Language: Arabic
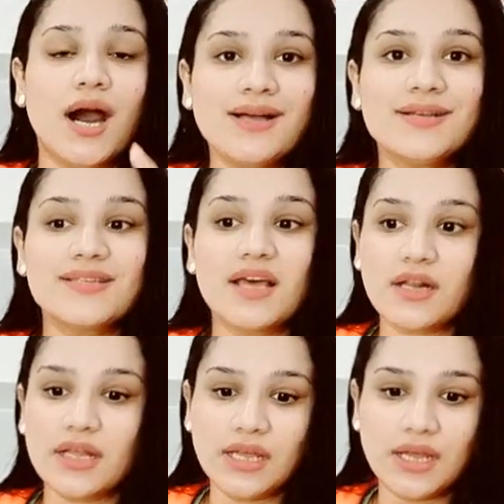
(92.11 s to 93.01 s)

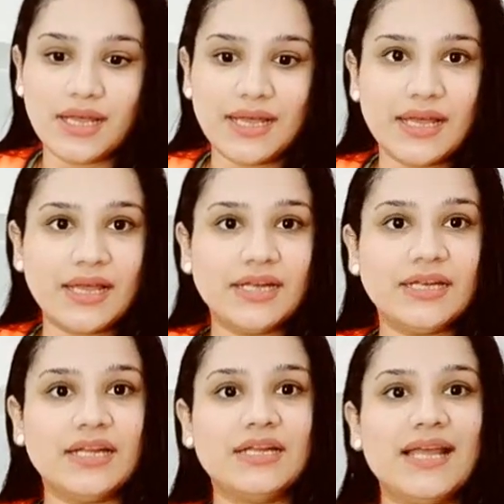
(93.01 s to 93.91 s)
اكثر آه،
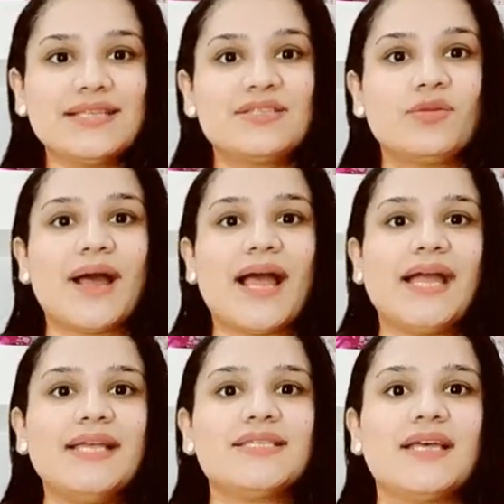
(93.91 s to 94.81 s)
ان الناس تبقى
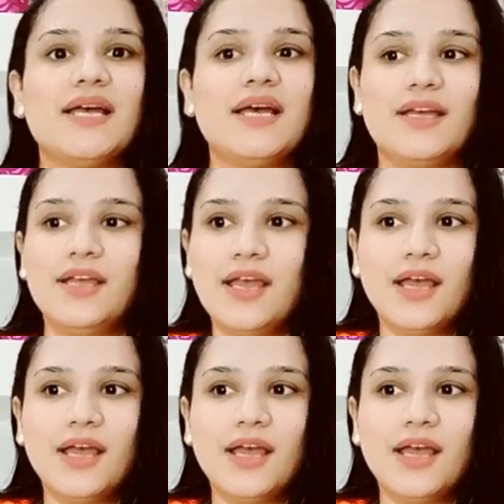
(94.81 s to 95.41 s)
عايزه آه،